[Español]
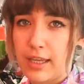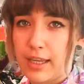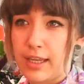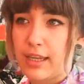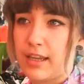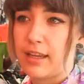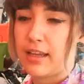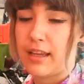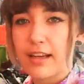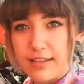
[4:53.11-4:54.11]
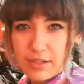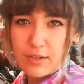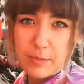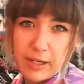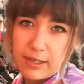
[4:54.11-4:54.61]
eh, en
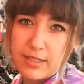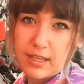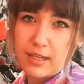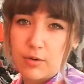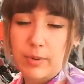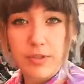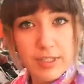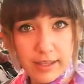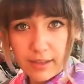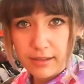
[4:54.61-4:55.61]
estos pacas de ropa usada